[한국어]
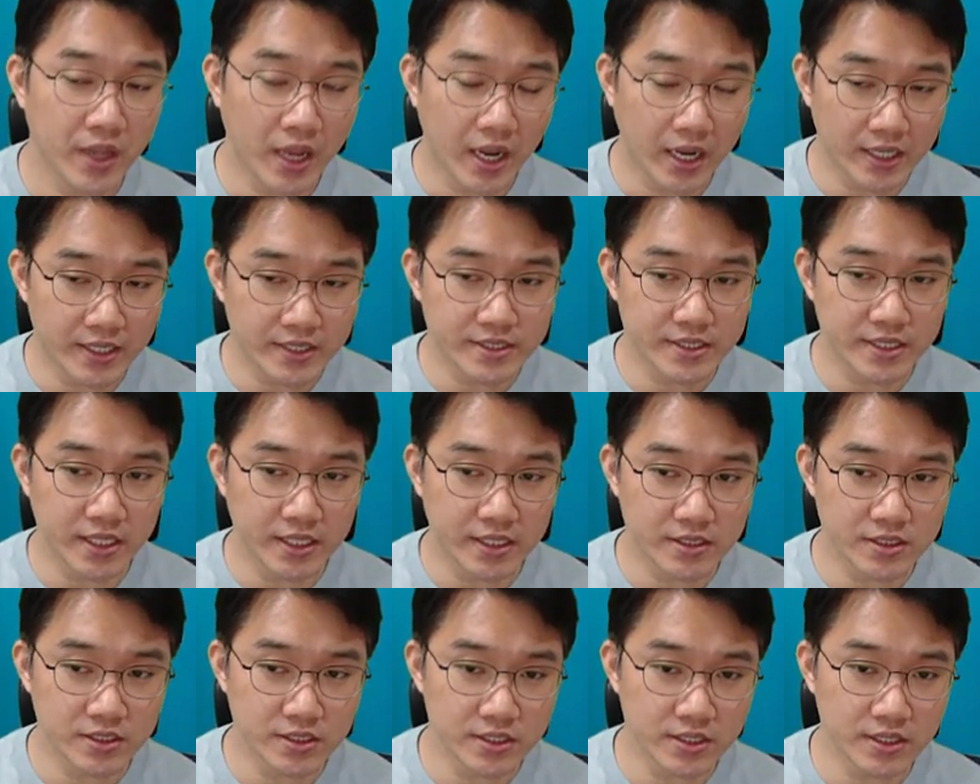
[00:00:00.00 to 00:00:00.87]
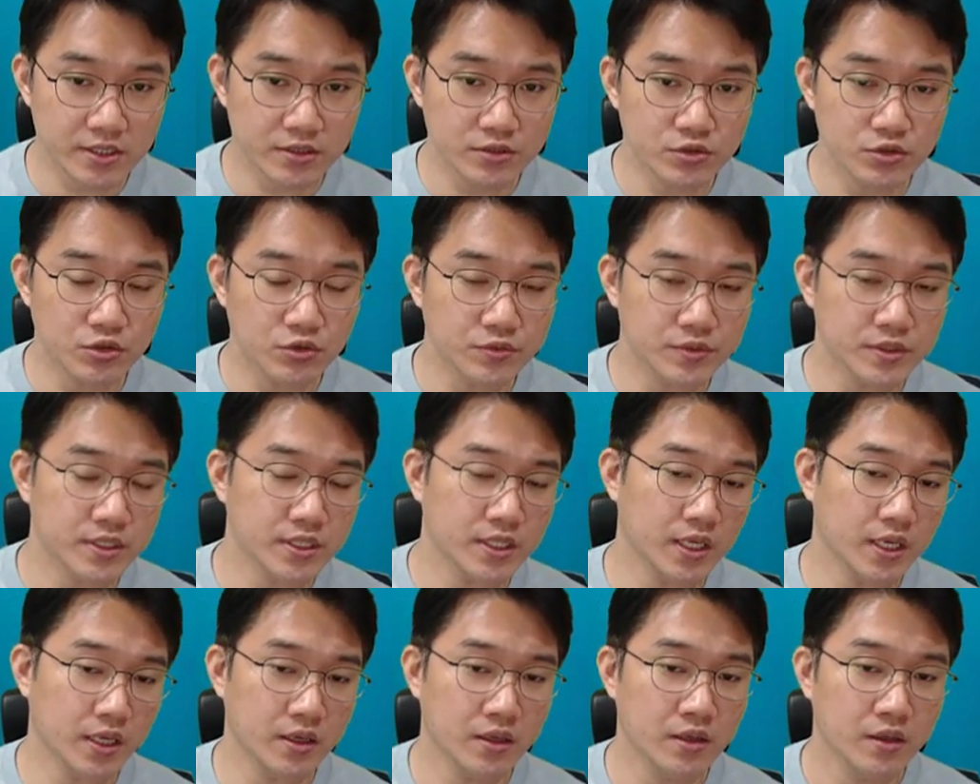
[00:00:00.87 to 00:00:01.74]
하나씩 하나씩 좀
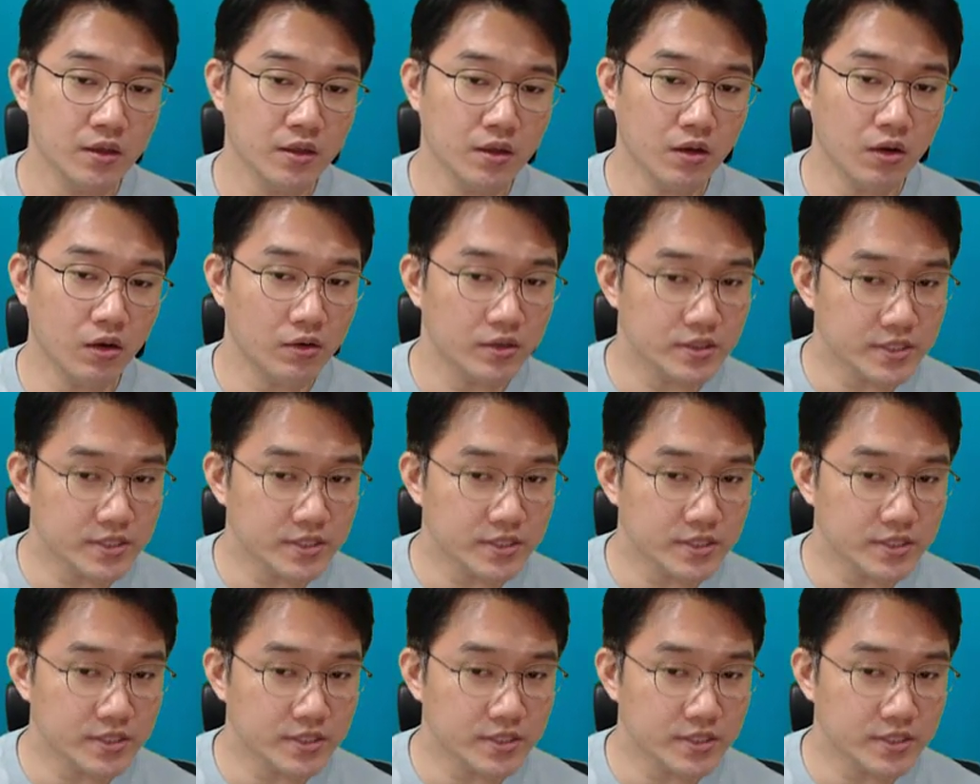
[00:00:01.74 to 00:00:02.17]
이렇게 어,